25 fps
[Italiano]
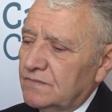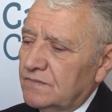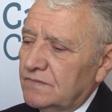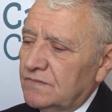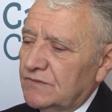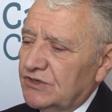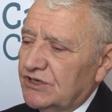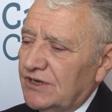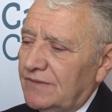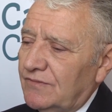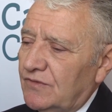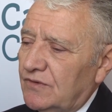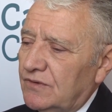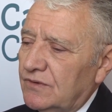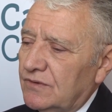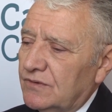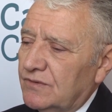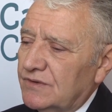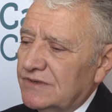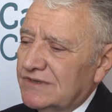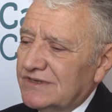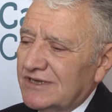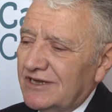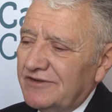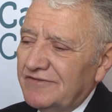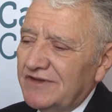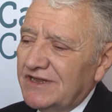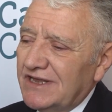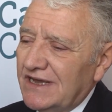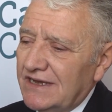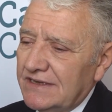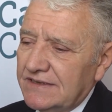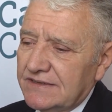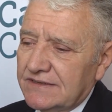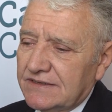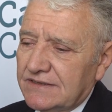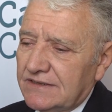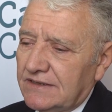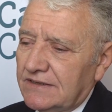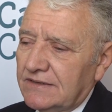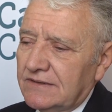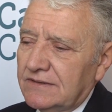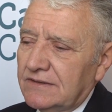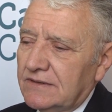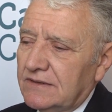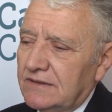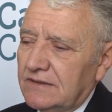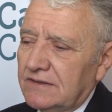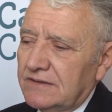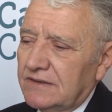diciamo, questa, evidenza
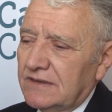del,